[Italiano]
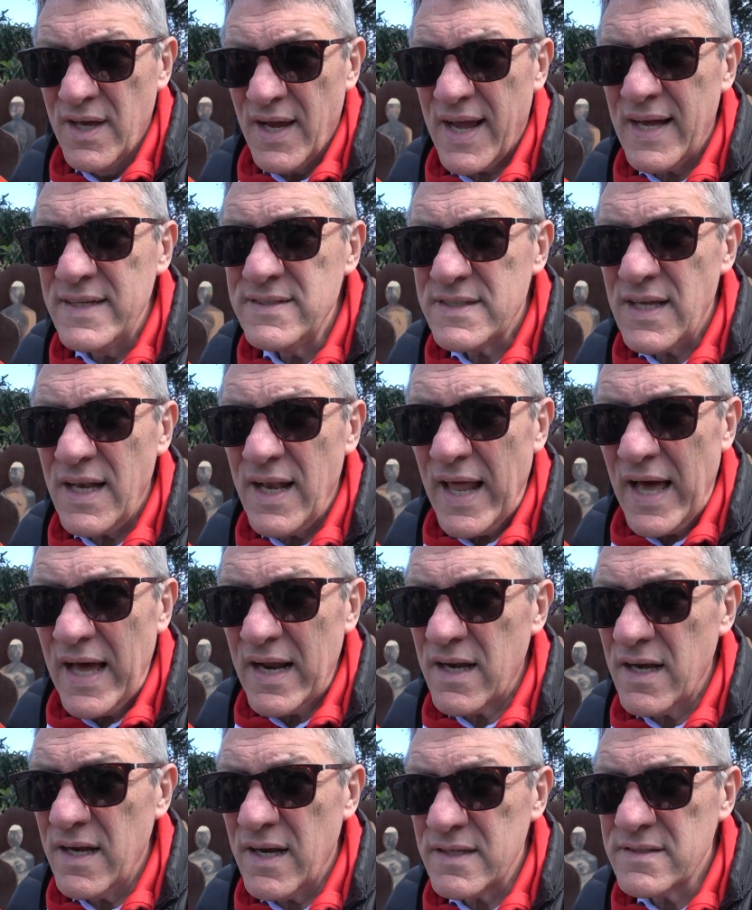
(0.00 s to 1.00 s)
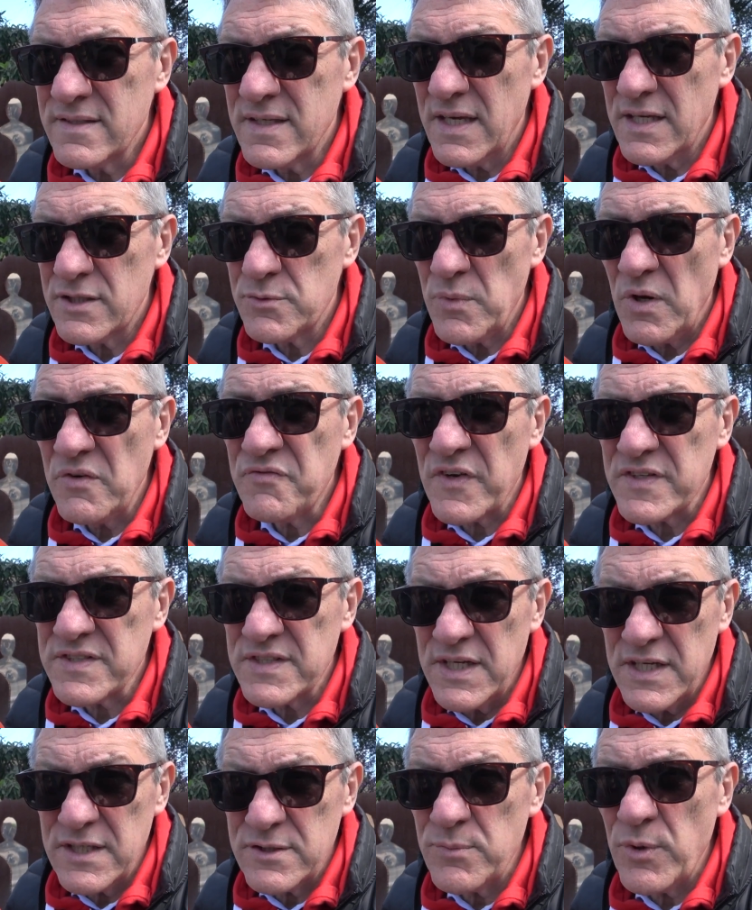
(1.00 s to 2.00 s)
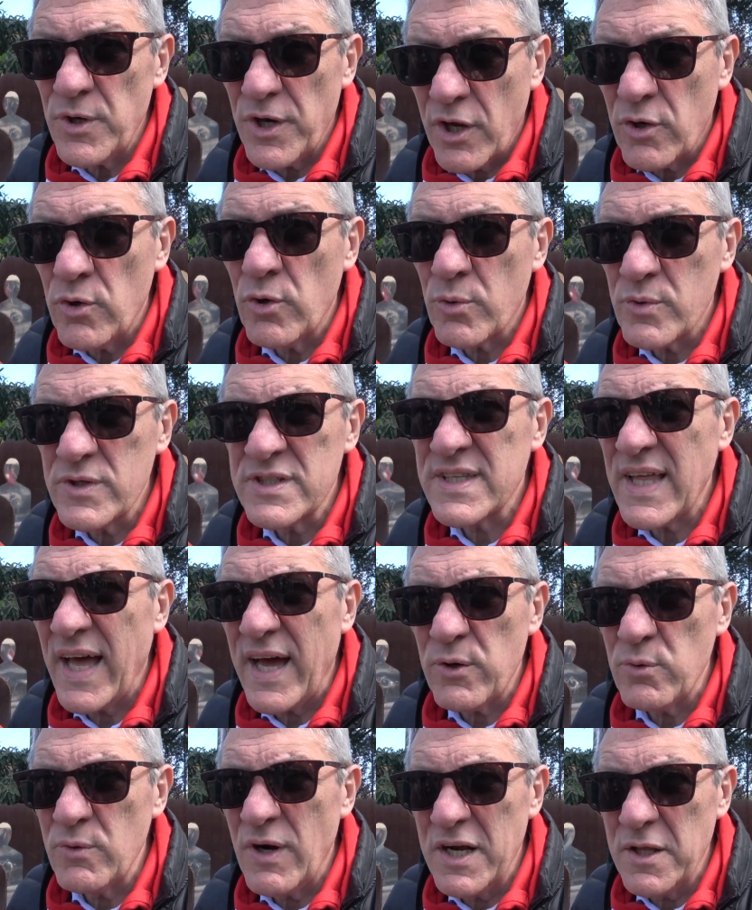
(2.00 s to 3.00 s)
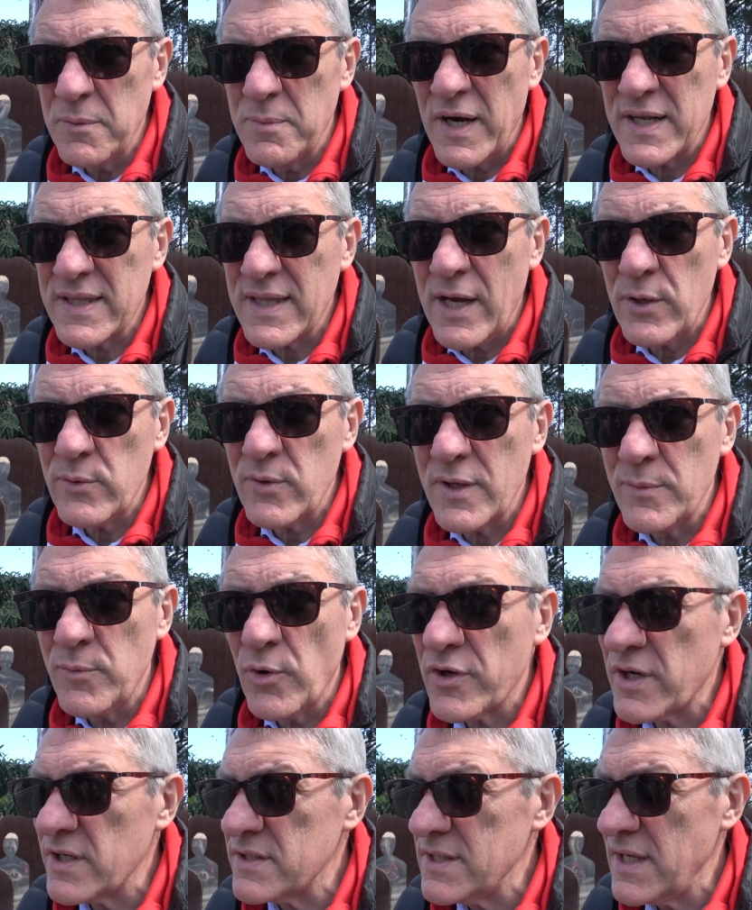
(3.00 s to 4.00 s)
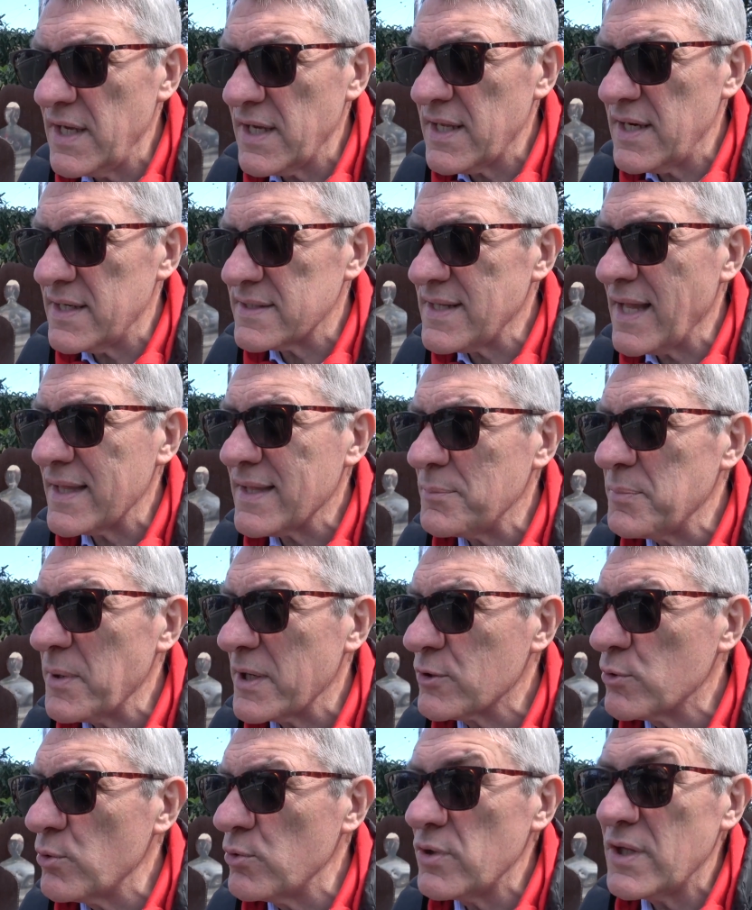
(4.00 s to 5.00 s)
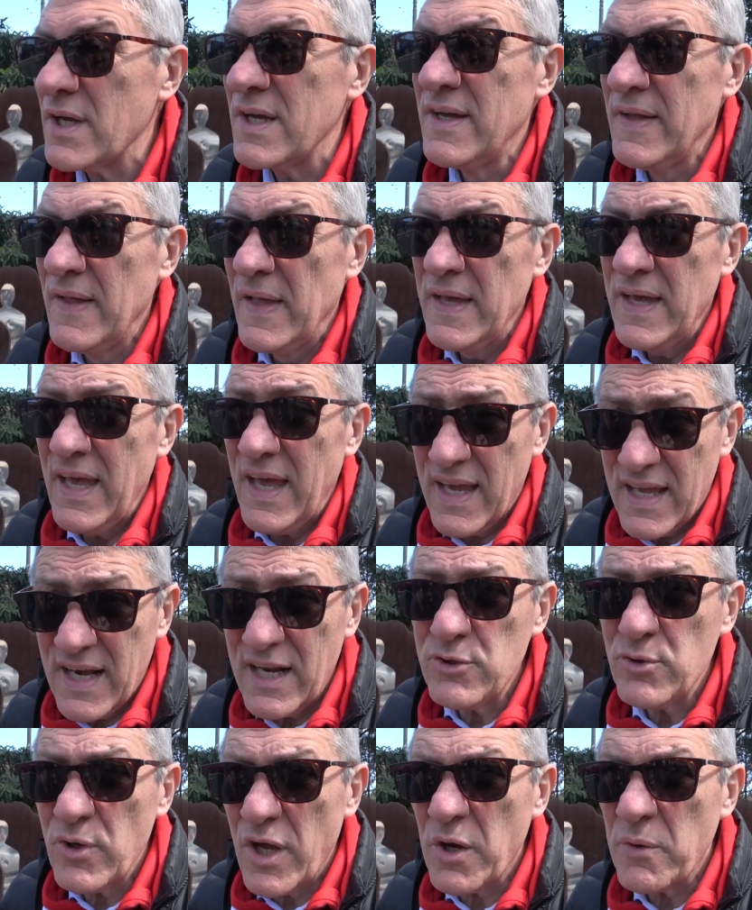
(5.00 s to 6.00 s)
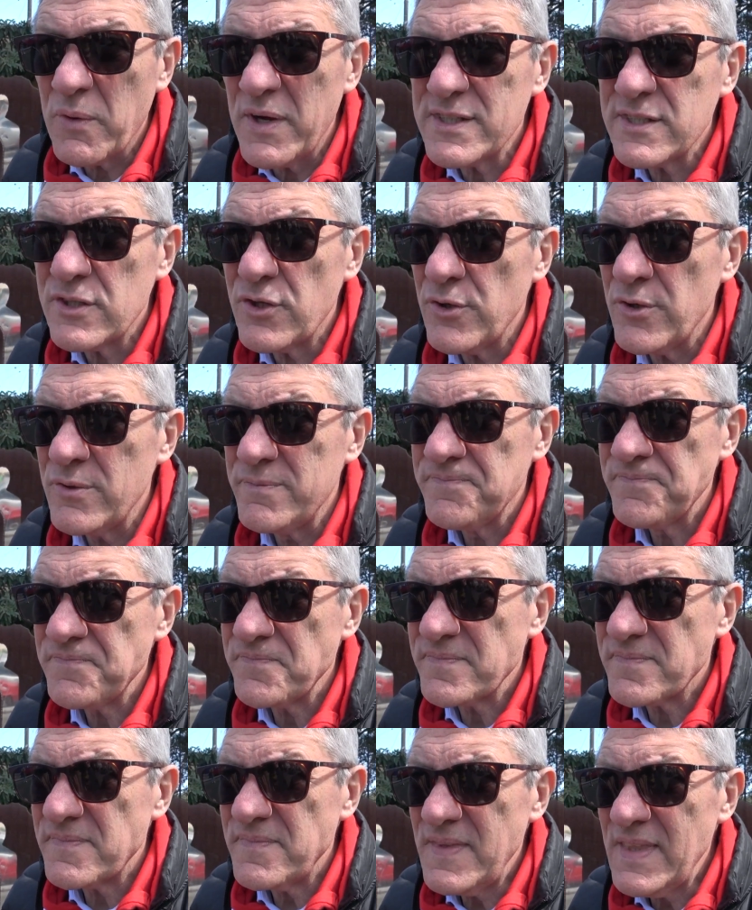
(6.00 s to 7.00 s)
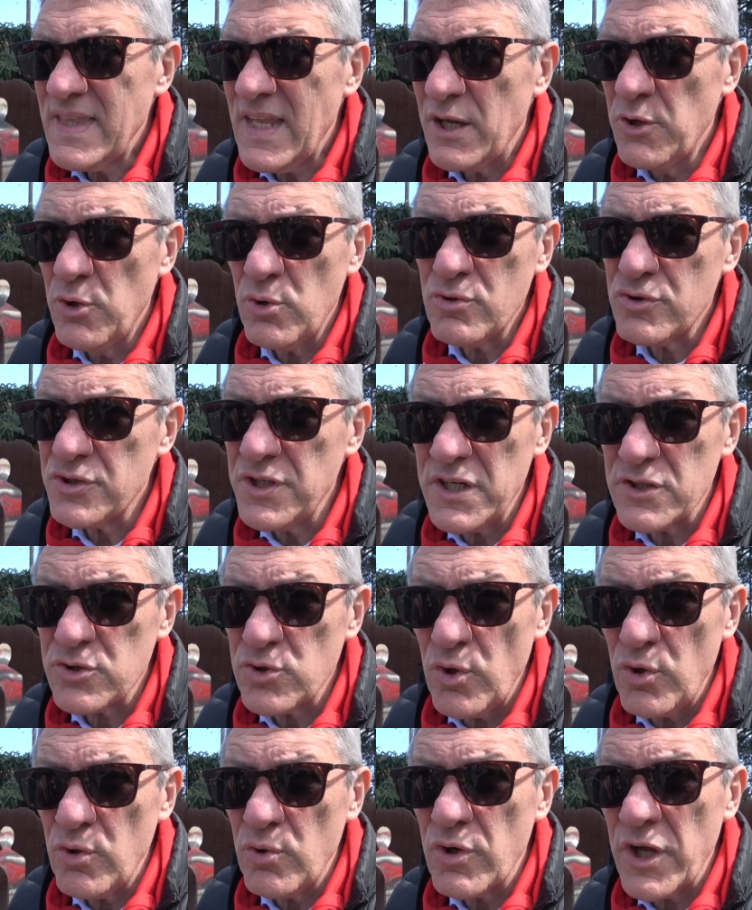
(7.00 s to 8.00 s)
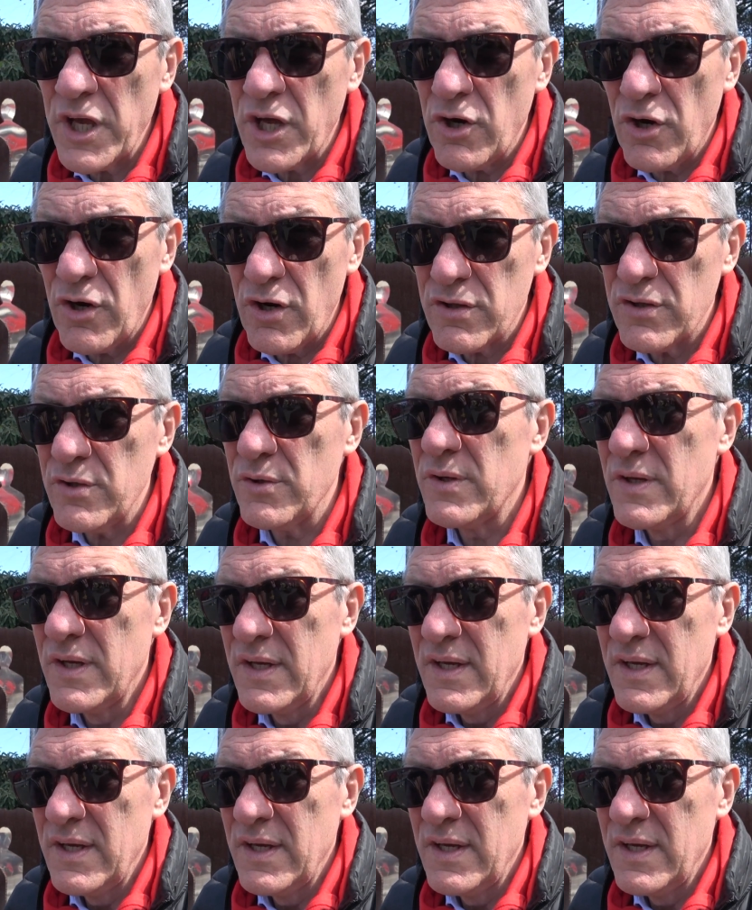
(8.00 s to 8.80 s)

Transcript: cancellare il nazismo e il fascismo e riconquistare una libertà e una democrazia che era stata perduta e credo che questo non sia solo un ricordo